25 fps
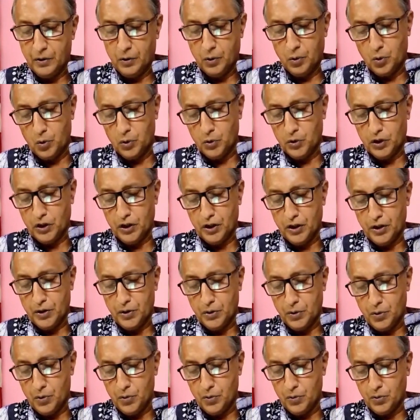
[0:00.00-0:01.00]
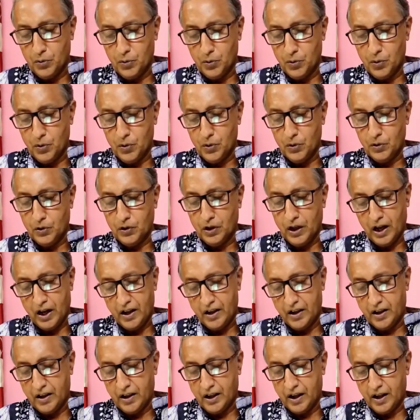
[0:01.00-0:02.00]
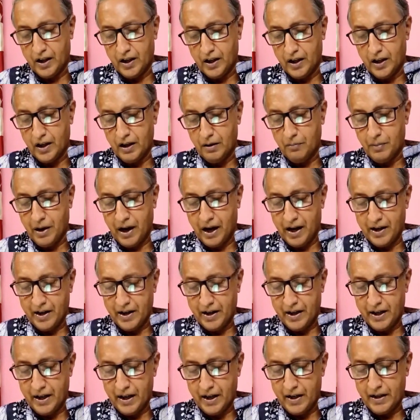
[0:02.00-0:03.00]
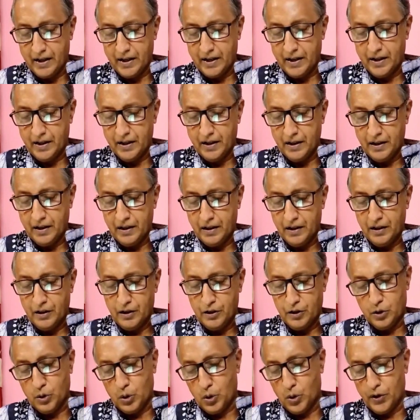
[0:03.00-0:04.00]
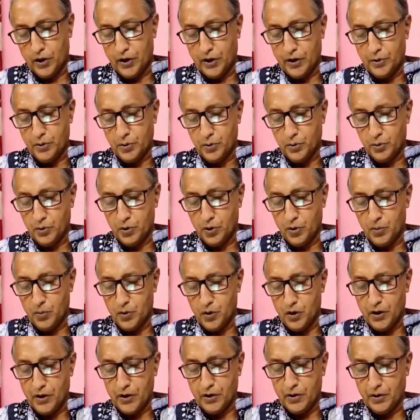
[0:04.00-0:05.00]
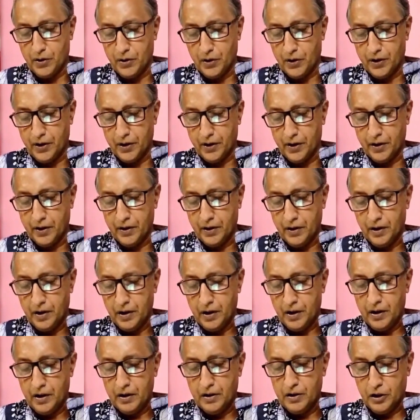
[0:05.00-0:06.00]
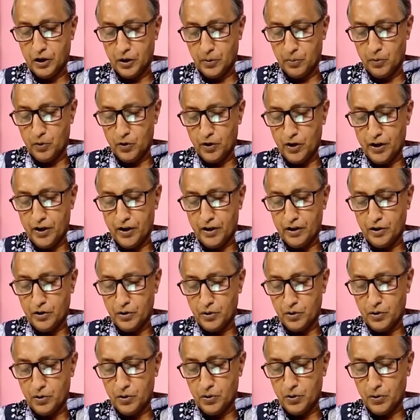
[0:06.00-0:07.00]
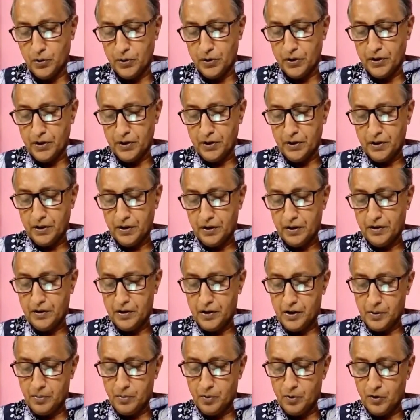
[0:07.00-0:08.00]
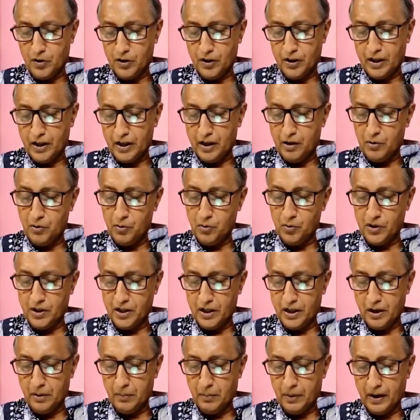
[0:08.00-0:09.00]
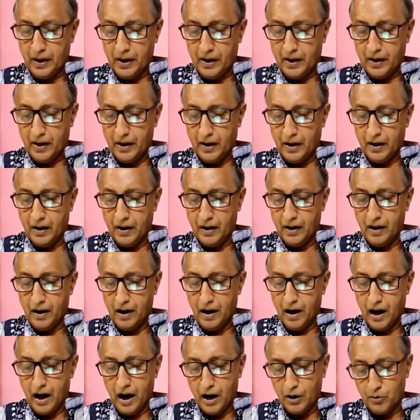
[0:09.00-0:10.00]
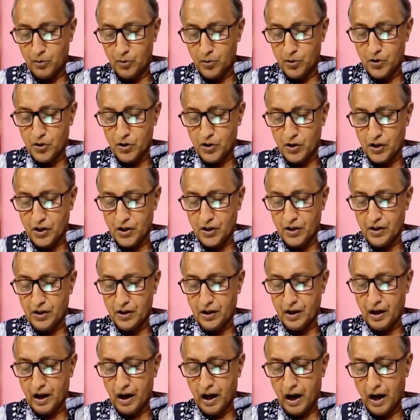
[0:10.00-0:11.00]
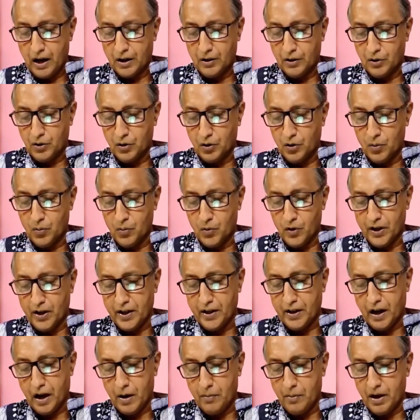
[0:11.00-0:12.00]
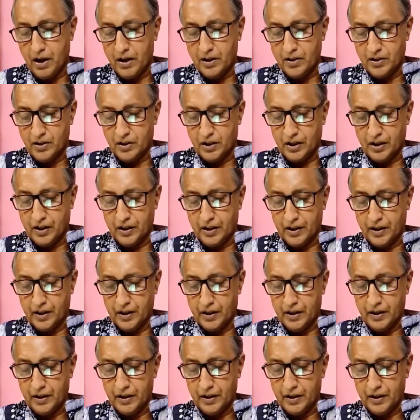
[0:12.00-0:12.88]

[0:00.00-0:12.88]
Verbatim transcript: নদী নৌকো দাঁড়টানা ভাটিয়ালি স্বরে সুরময় হয় জীবনের জন্যই জীবনকে লুকিয়ে ফেলা আকস্মিক আক্রমণের আভাস থেকে